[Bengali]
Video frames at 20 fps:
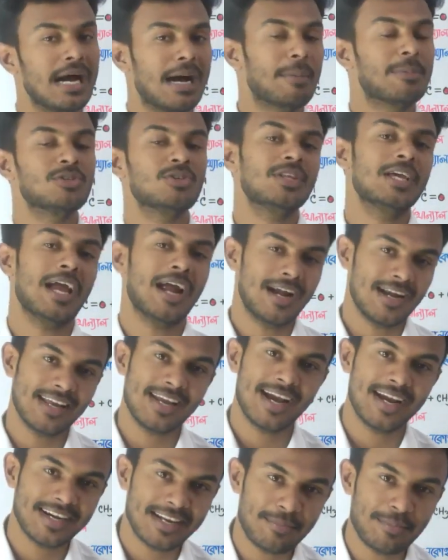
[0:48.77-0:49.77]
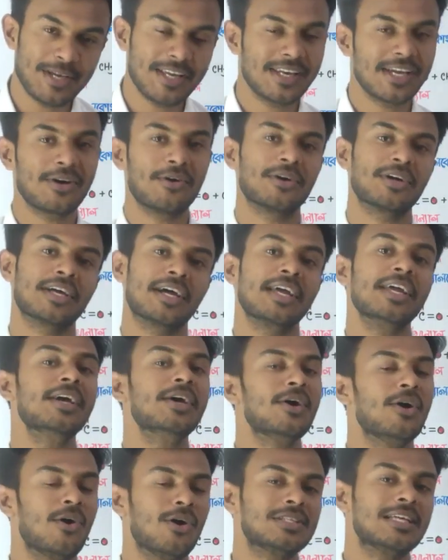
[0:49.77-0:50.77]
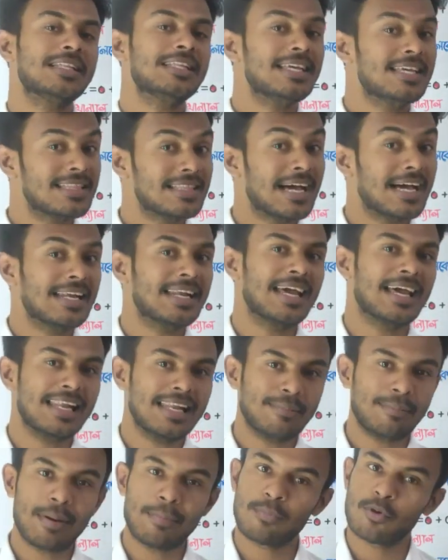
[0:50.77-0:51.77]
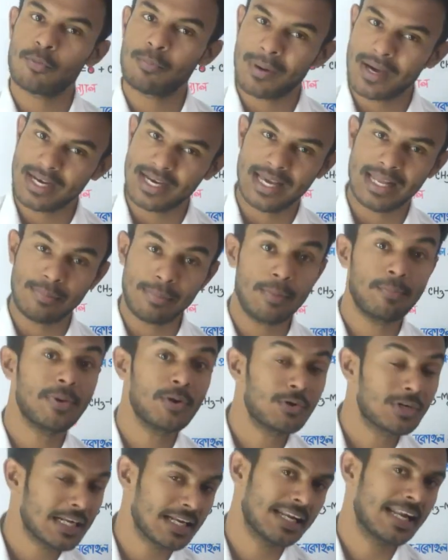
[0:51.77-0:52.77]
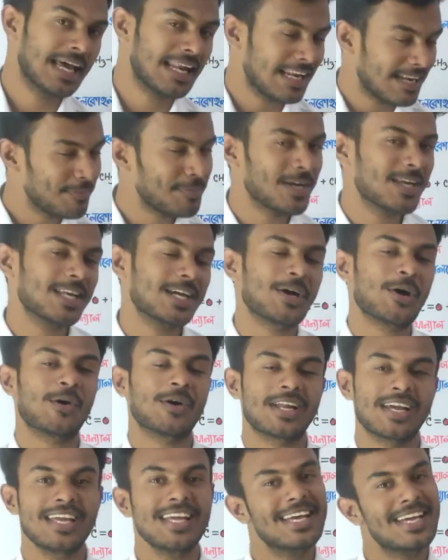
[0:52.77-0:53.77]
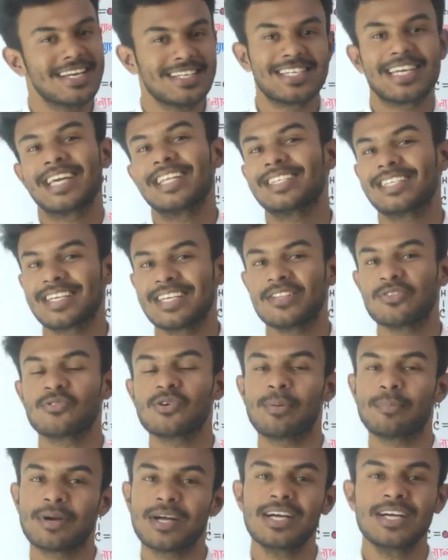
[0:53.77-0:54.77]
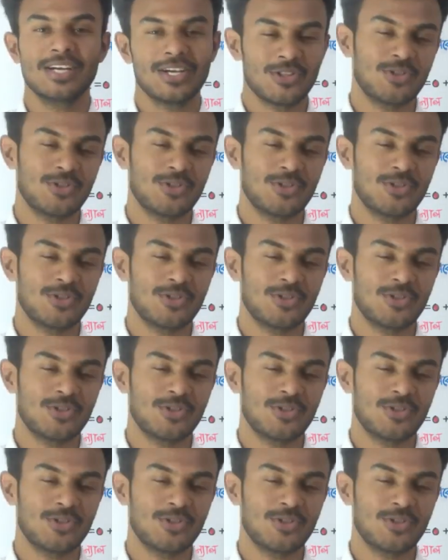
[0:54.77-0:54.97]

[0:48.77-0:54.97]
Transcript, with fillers: আমরা যদি অ্যালডিহাইডের বিক্রিয়া ঘটাই অর্থাৎ ইথানল বা প্রোপানল বা বিউটানলের বিক্রিয়া ঘটাই সেক্ষেত্রে কিন্তু আমরা